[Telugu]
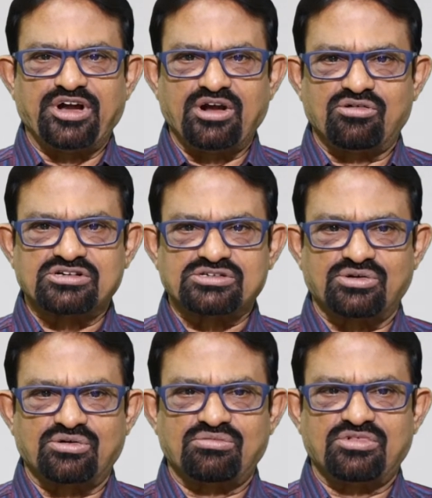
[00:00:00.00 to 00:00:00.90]
మిడిల్
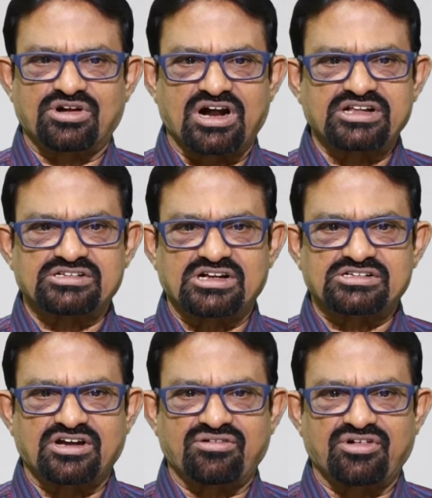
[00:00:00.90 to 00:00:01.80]
ఓవర్స్లో
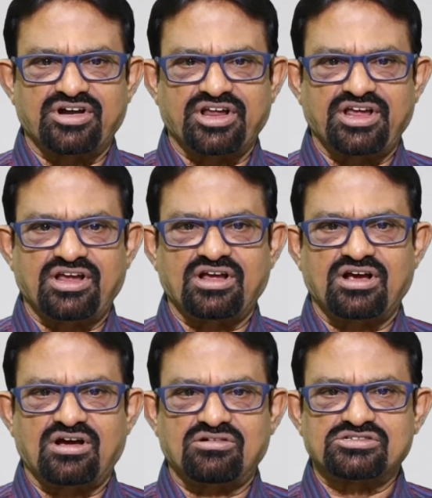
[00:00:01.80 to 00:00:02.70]
రాణించాల్సినటువంటి
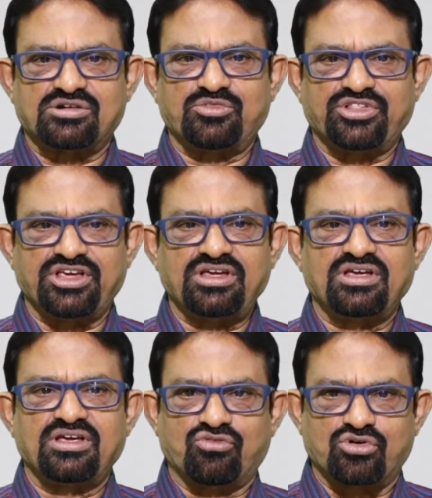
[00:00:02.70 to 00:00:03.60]
అవసరం ఉంది
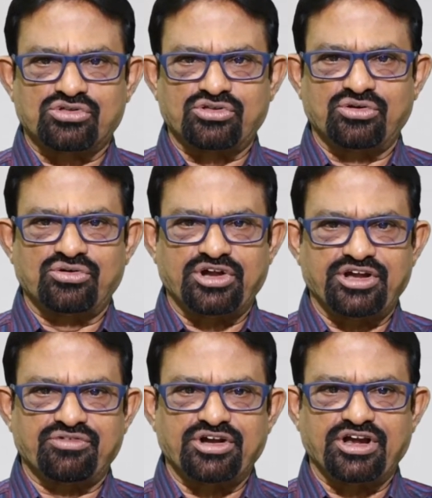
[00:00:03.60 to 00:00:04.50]
ఫోర్త్ టీ
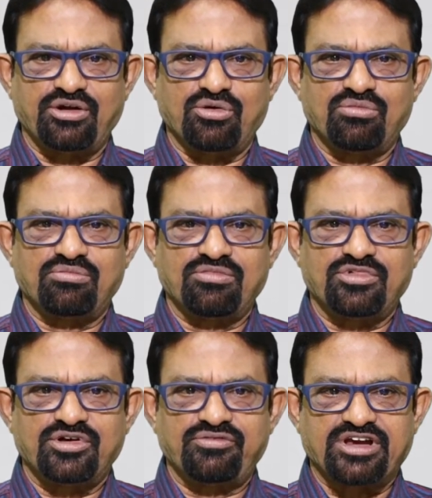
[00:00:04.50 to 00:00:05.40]
ట్వంటీలో
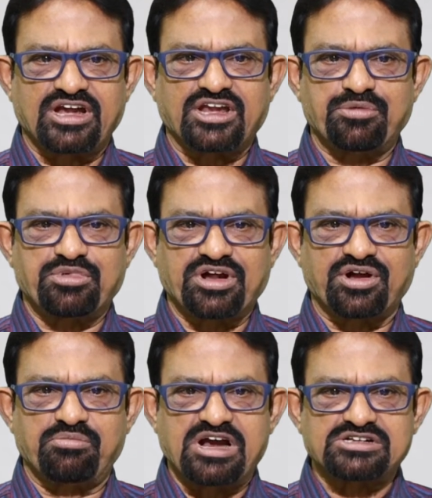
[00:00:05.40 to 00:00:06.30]
వికెట్ కీపర్
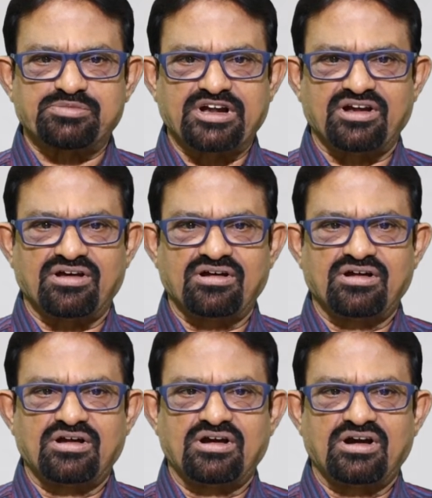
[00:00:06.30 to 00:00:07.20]
బ్యాట్స్మెన్
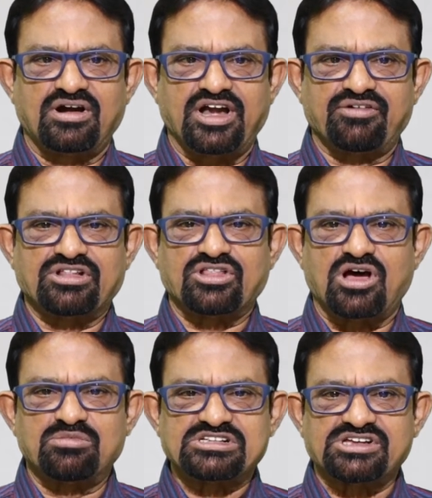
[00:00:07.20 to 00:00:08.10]
డేవన్
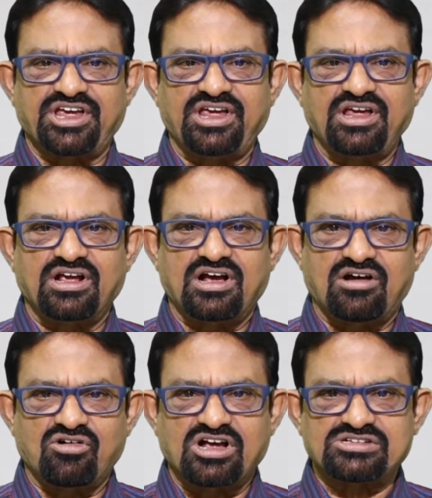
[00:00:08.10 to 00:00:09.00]
థామస్కి
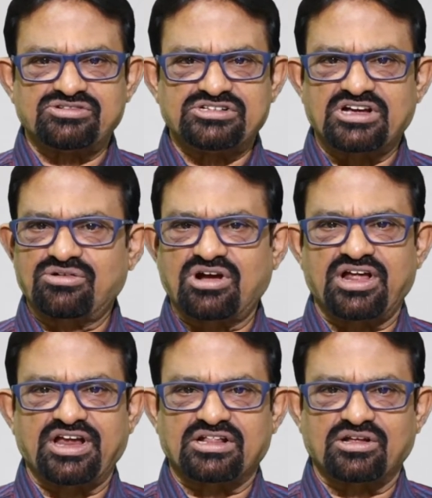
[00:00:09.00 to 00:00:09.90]
అవకాశం ఇచ్చారు
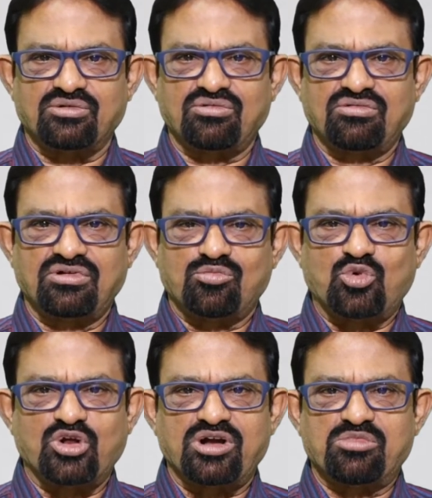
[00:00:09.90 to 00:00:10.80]
కానీ అతను
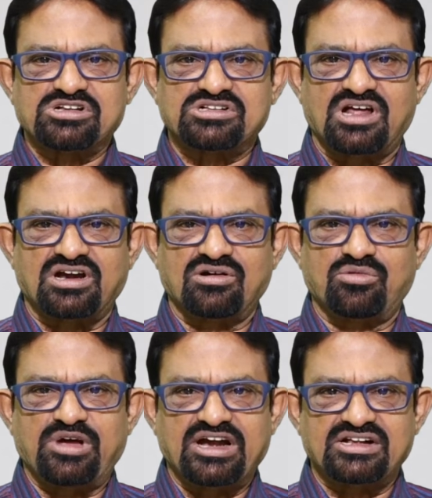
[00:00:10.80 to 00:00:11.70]
మూడో నెంబర్ స్థానంలో
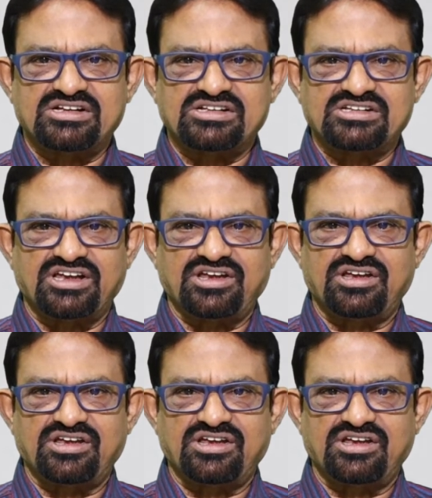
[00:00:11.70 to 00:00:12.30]
బ్యాటింగ్ చేసి